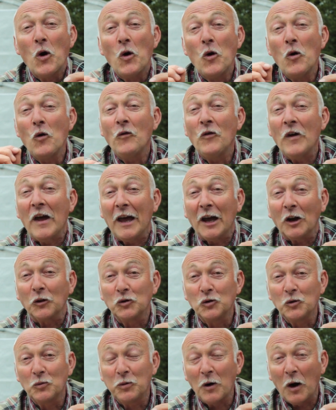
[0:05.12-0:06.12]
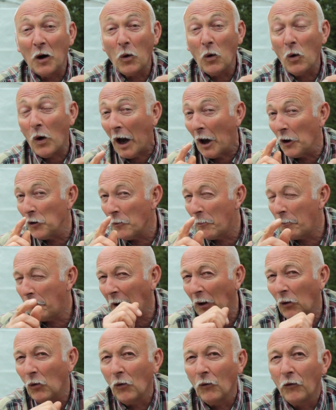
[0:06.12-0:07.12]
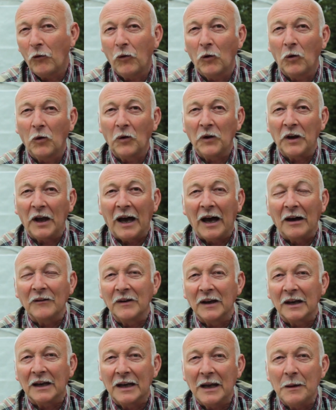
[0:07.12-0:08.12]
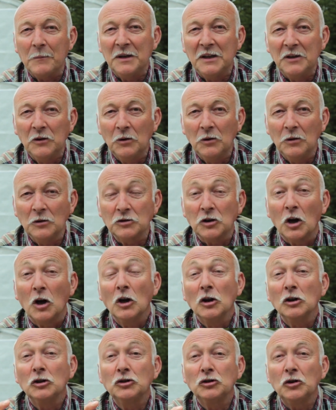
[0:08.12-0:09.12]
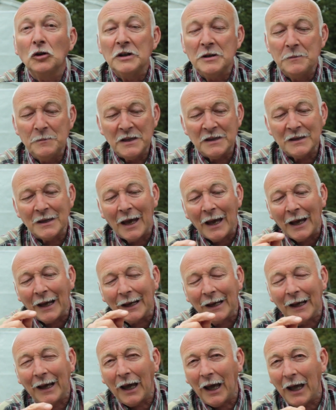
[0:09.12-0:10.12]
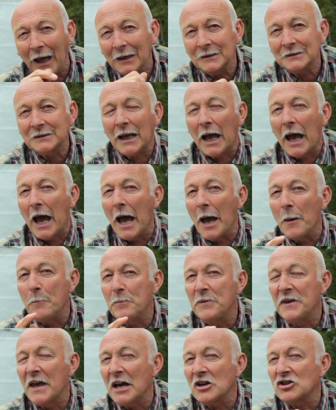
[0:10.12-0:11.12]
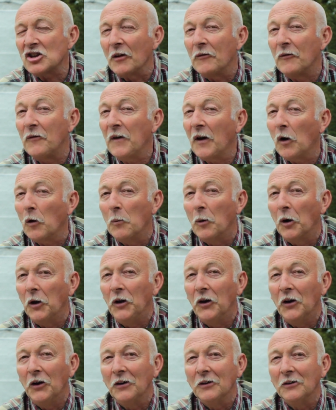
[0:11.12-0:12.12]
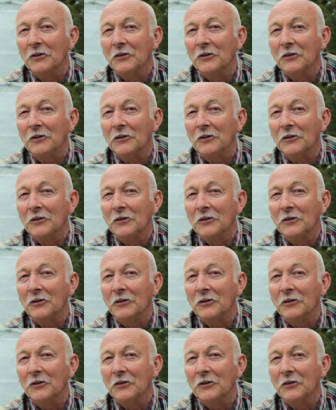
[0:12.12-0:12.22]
Le verre du poireau, à ne pas confondre avec l'amineuse, se limite grâce à un piège à phéromones.